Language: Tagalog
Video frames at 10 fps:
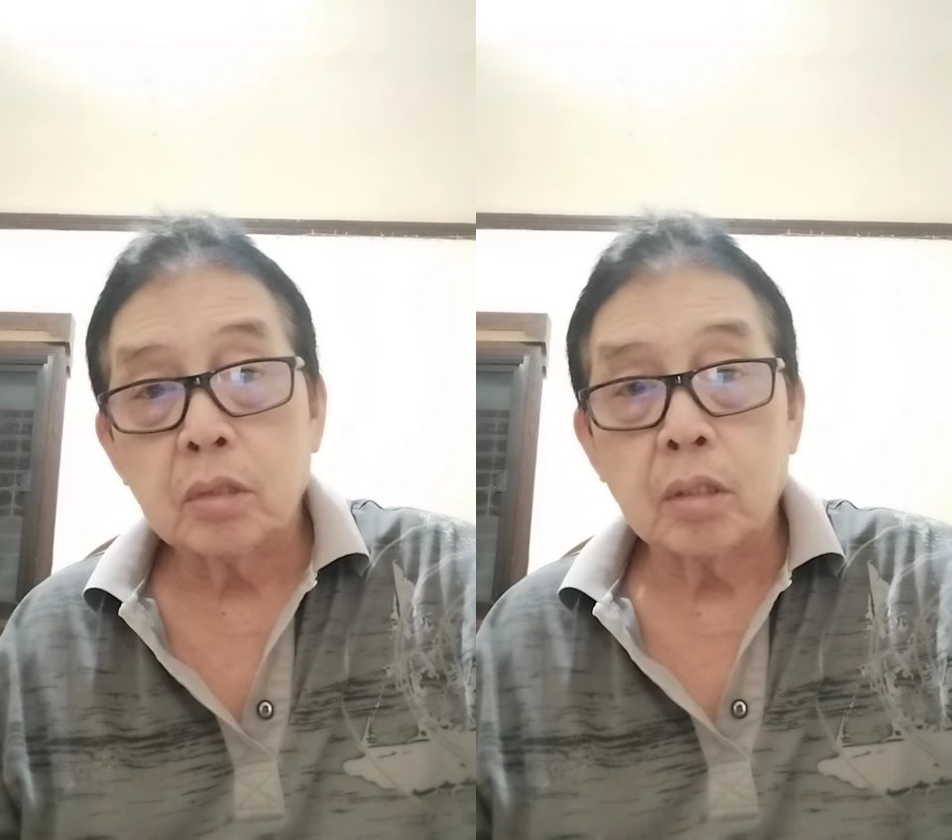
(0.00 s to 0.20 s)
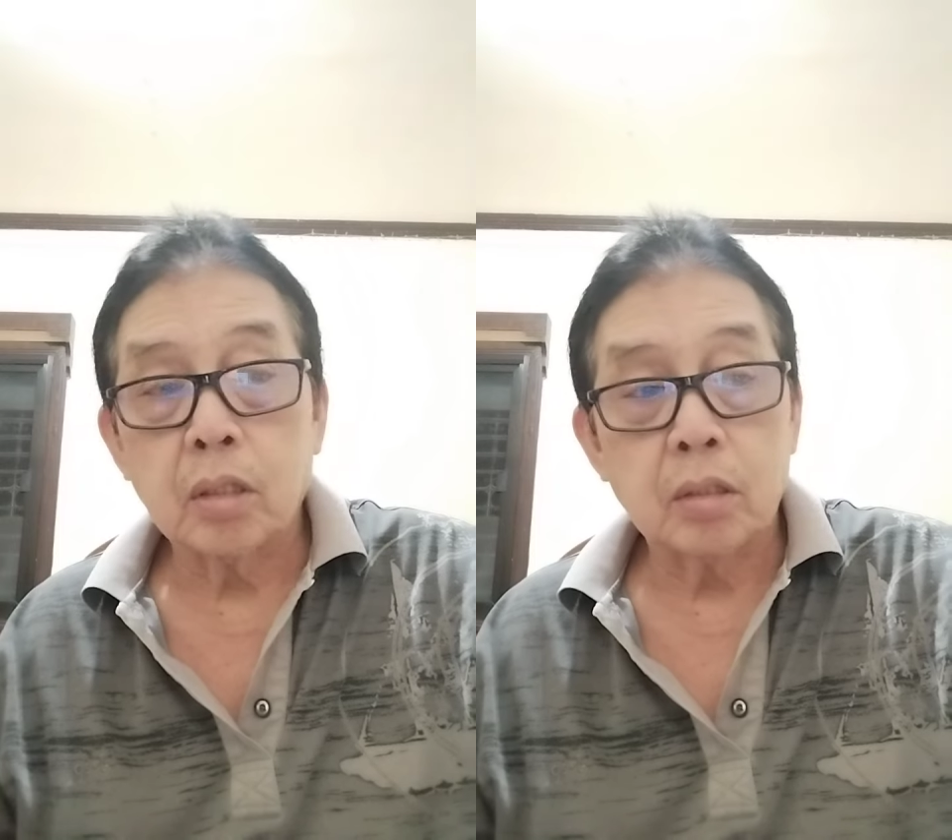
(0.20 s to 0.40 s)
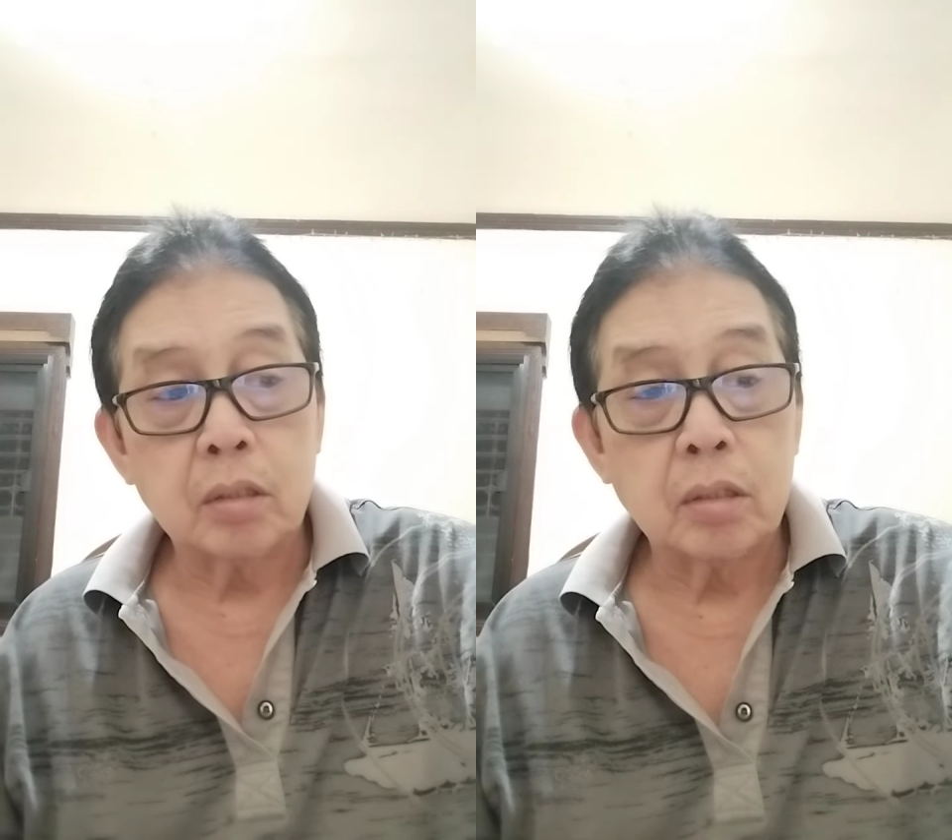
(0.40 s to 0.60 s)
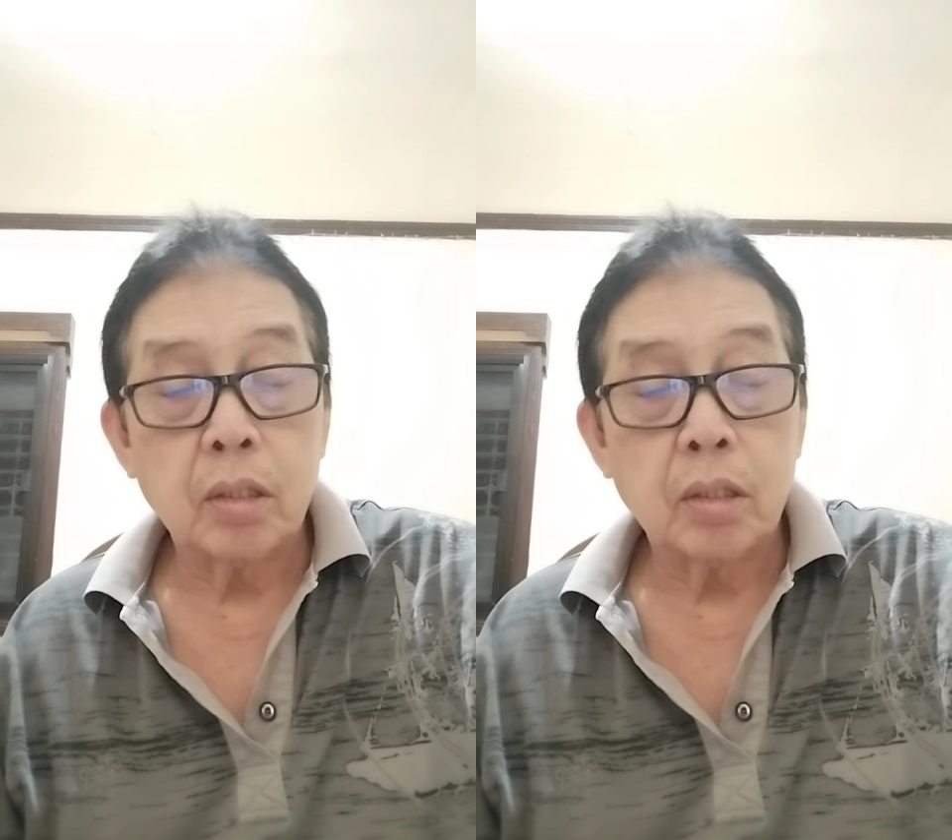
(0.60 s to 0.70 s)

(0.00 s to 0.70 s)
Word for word: Oh.